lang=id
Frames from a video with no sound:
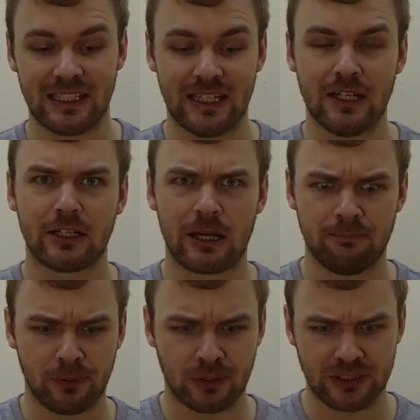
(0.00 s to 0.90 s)
di
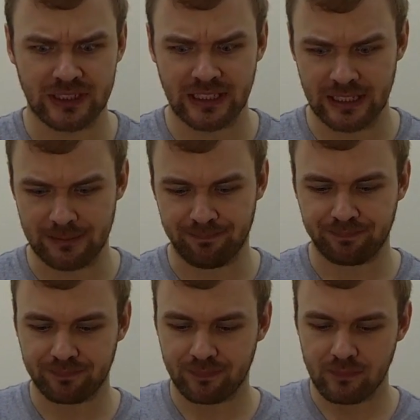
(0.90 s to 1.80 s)
kampung
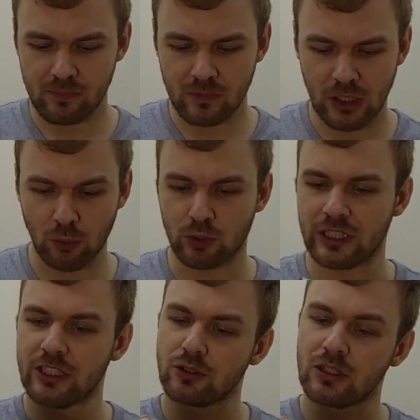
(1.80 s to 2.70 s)
sini. Oh,
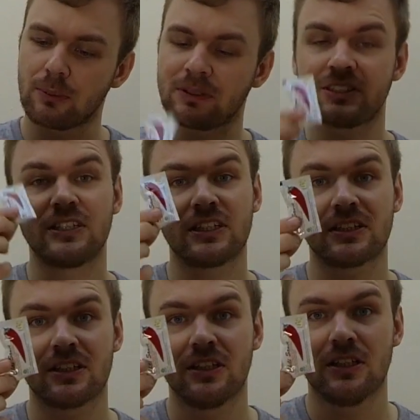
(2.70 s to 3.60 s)
kita juga dapat
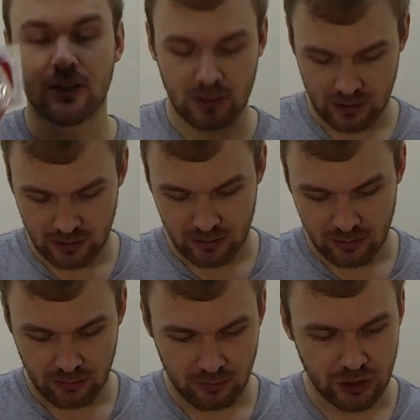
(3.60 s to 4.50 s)
sedikit
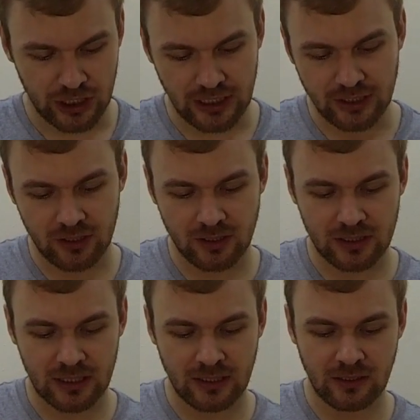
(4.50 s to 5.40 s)
chili
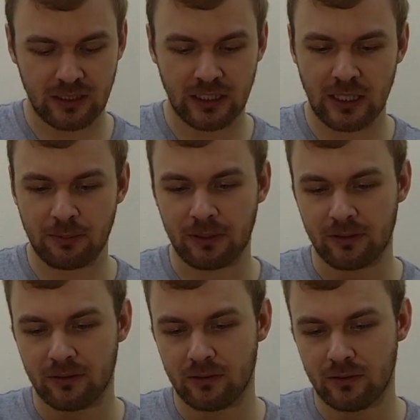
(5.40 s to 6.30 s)
sauce dan ini apa?
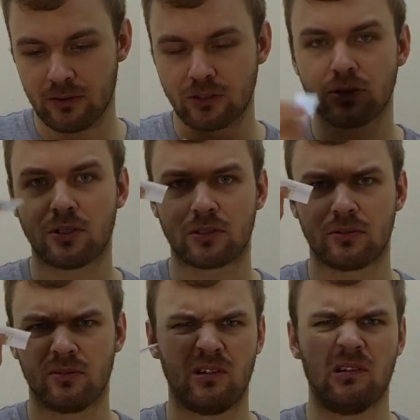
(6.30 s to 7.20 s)
Salt.
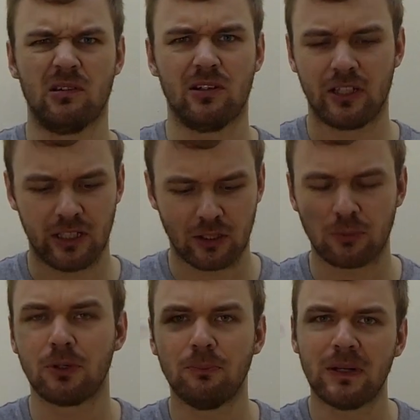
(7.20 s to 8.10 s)
Oke, okay,
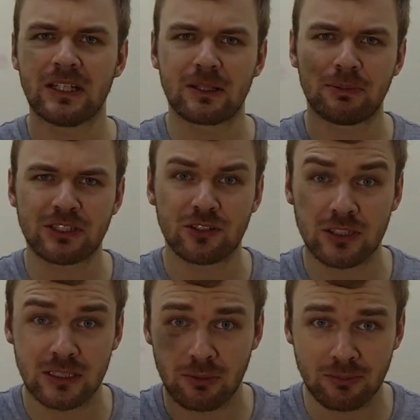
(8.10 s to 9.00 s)
aku belum pernah dapat
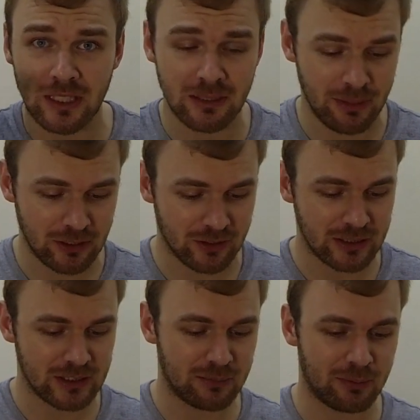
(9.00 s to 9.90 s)
salt sebelumnya er di
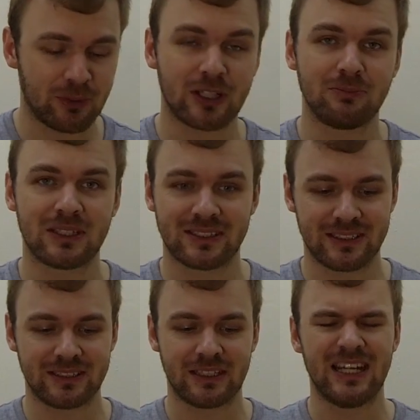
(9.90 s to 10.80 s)
McDonald's, tapi mungkin biasa
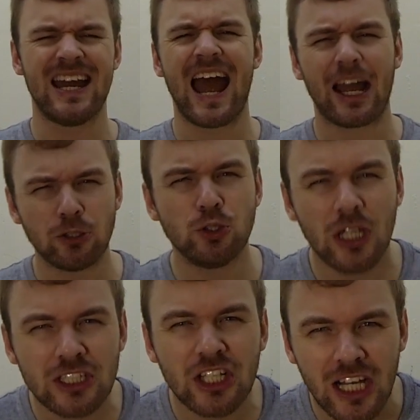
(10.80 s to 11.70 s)
di sini. Aku
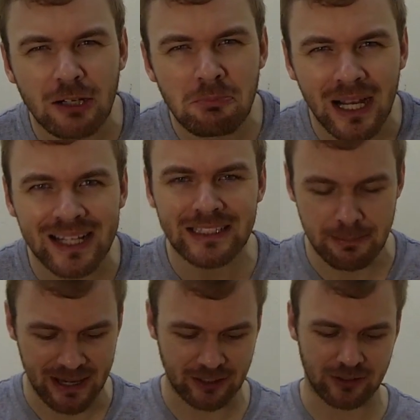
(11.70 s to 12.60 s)
juga jarang makan
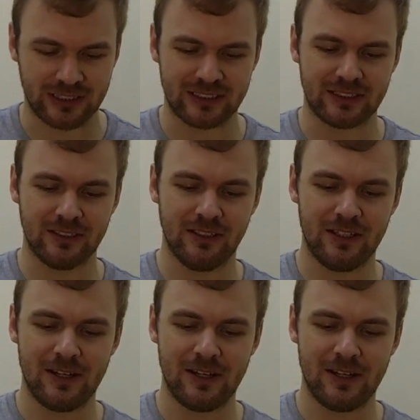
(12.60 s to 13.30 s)
di McDonald's. Ha?